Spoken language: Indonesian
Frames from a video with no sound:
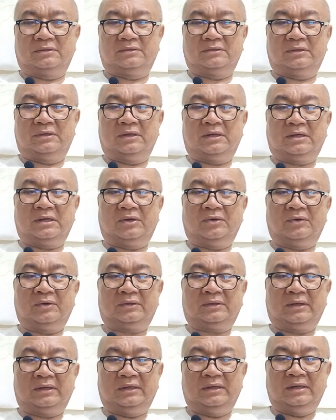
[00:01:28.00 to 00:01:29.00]
Jadi kalau
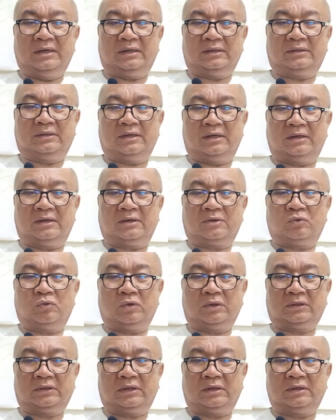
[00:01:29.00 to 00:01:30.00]
kita lihat dari
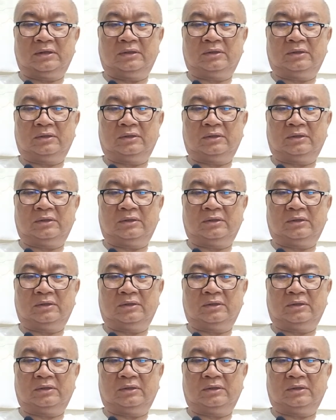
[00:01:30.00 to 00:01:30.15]
kekuatan